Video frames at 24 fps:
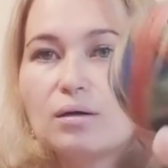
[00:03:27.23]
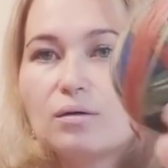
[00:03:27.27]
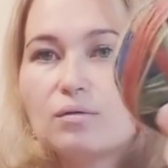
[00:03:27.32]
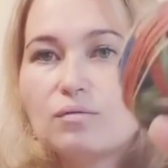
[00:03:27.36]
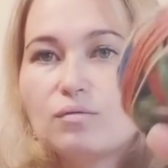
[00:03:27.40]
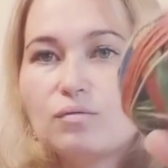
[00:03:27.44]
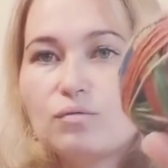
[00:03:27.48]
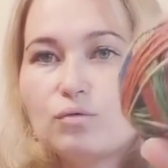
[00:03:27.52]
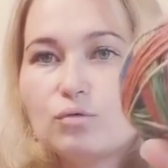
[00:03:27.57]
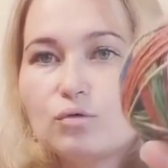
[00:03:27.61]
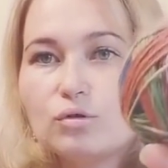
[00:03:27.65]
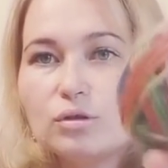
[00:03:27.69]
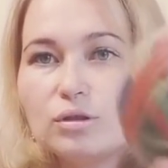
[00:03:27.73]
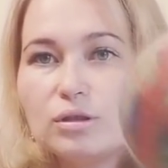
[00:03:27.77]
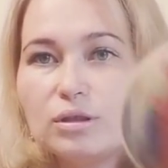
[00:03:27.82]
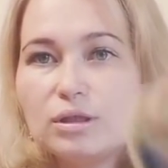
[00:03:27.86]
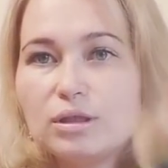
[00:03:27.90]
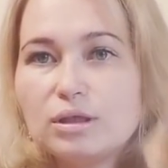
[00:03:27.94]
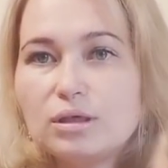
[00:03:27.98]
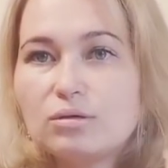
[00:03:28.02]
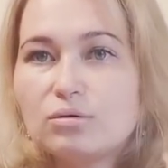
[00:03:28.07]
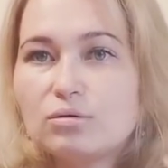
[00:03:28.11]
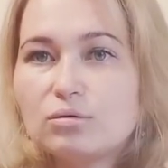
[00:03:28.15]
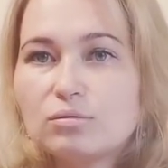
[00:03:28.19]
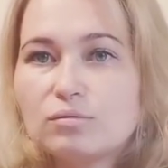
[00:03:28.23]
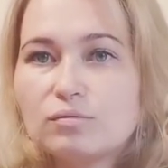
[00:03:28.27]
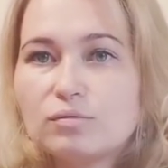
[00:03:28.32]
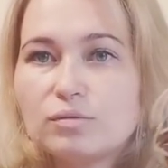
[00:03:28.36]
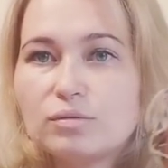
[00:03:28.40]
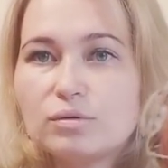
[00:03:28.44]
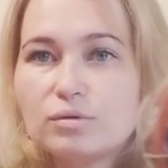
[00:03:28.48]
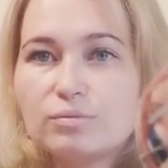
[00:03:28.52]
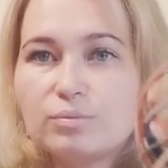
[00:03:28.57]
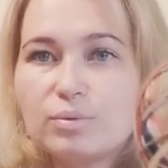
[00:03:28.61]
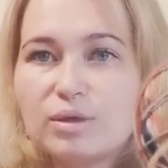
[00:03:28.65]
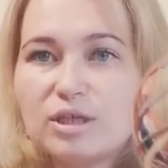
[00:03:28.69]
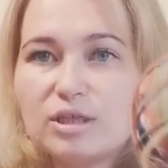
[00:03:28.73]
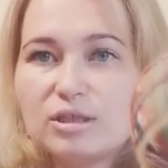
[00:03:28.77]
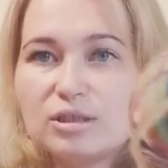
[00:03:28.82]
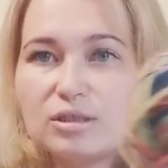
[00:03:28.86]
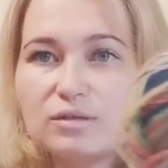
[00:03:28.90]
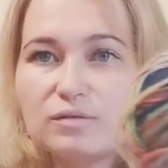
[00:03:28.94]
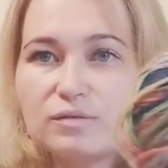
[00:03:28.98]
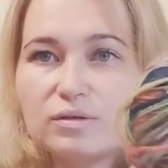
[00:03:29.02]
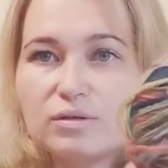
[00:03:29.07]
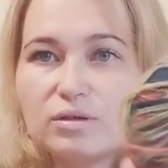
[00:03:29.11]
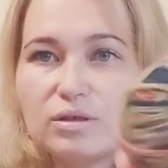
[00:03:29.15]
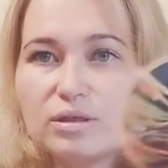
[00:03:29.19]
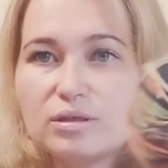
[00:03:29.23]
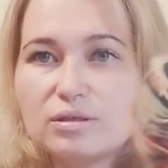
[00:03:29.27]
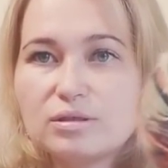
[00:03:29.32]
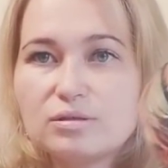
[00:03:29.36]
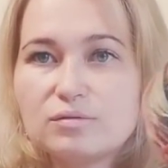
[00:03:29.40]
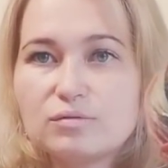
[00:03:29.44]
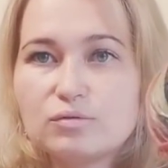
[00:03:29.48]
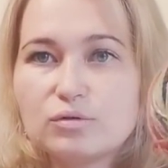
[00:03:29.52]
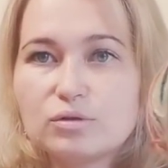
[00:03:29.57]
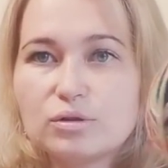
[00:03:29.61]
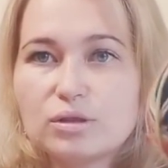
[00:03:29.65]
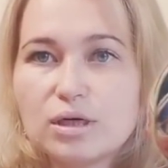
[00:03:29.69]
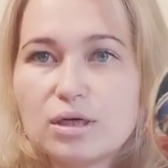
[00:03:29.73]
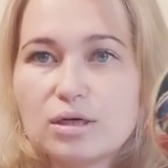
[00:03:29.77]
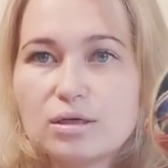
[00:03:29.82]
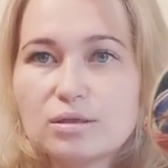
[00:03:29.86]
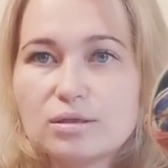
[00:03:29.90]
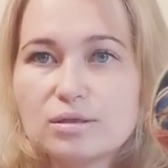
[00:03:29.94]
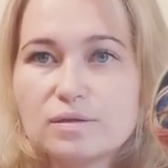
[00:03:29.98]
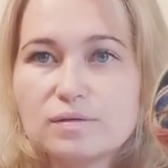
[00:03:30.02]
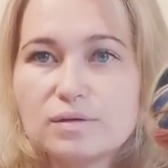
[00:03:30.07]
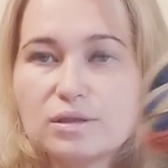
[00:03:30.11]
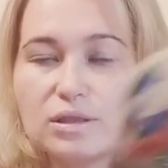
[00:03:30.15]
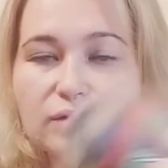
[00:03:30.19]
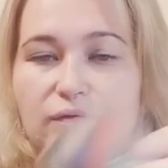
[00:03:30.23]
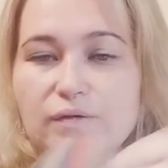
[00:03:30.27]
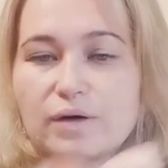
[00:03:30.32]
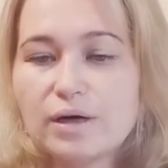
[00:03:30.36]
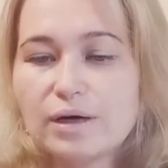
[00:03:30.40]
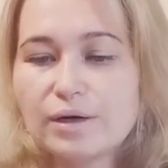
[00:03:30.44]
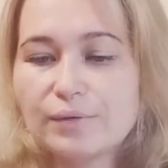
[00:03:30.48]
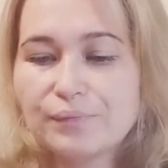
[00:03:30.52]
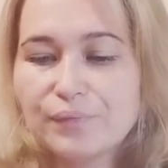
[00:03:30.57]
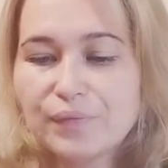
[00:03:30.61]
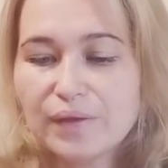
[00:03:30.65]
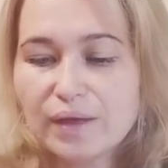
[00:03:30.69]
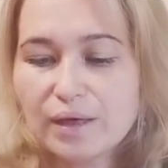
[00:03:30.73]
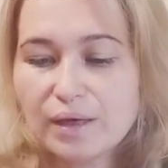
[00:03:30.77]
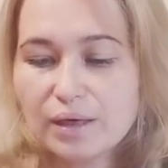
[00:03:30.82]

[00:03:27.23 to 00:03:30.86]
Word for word: Вот. И он, палитра выглядит вот так цветовая.